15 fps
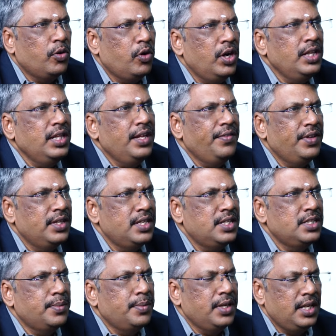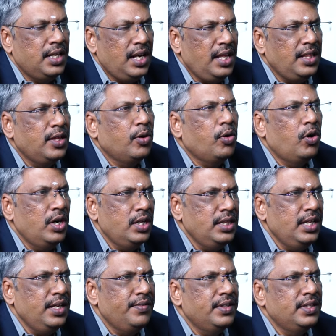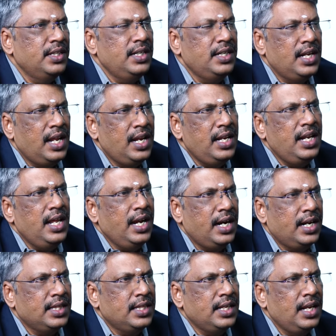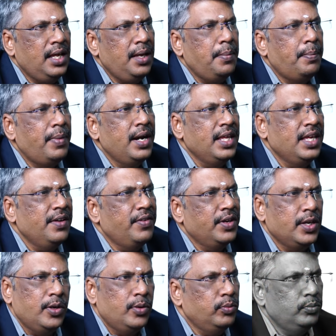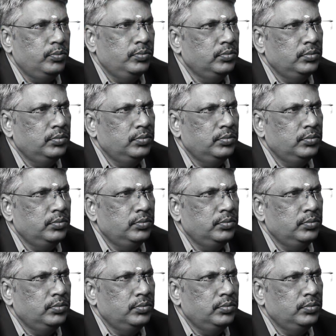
ஒரு குழந்தை வந்துருச்சு அப்படின்னா அந்த குழந்தைய வந்து நல்ல இடத்துல படிக்க வைக்கணும்